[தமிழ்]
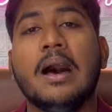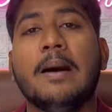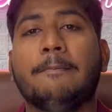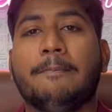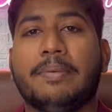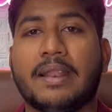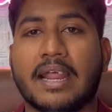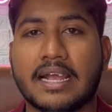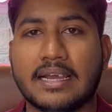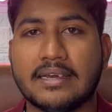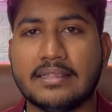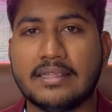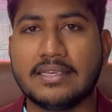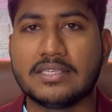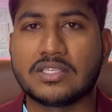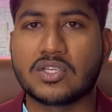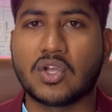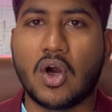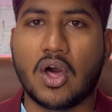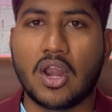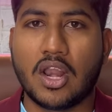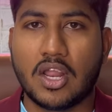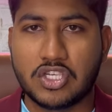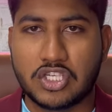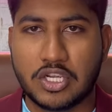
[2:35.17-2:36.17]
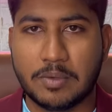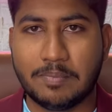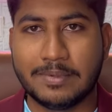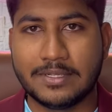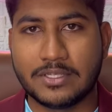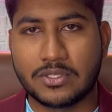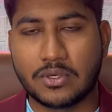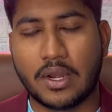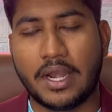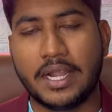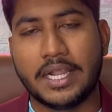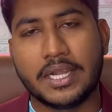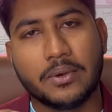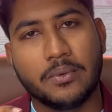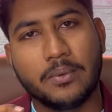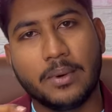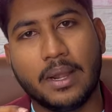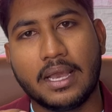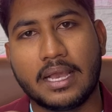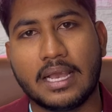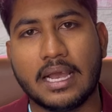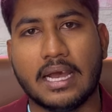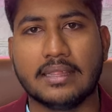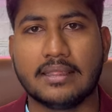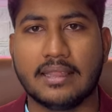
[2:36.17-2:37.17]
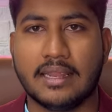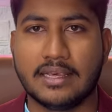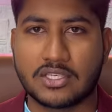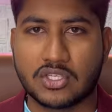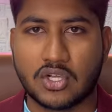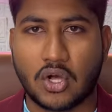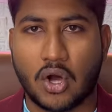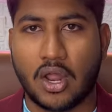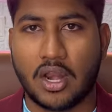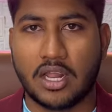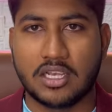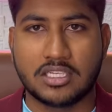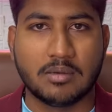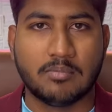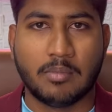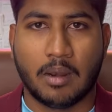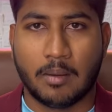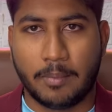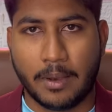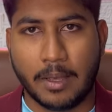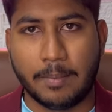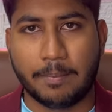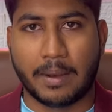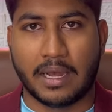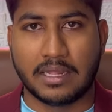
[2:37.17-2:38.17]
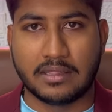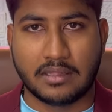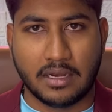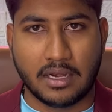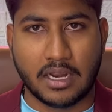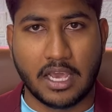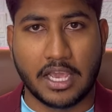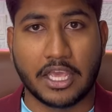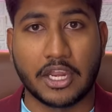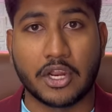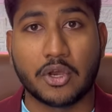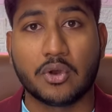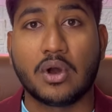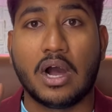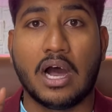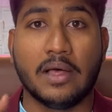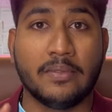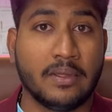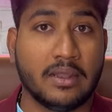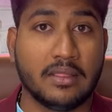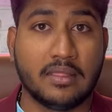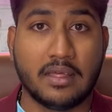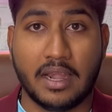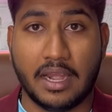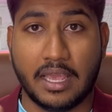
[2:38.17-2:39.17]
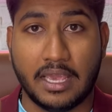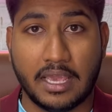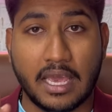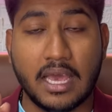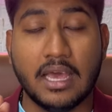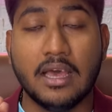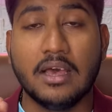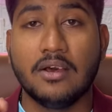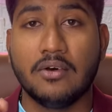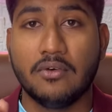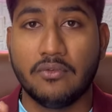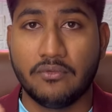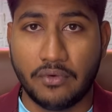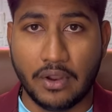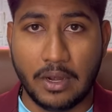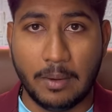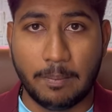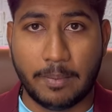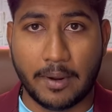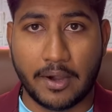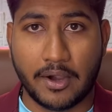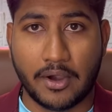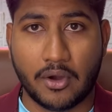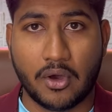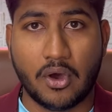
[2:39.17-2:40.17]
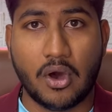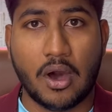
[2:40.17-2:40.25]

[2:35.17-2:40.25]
பிரகதி ஸ்காலர்ஷிப்னு சொல்லிட்டு உங்களுக்கு அதில் ஸ்காலர்ஷிப்பில் போய் பார்த்தீங்கன்னா இருக்கும் அதில் தான் நீங்கள் ஃபில் பண்ணணும்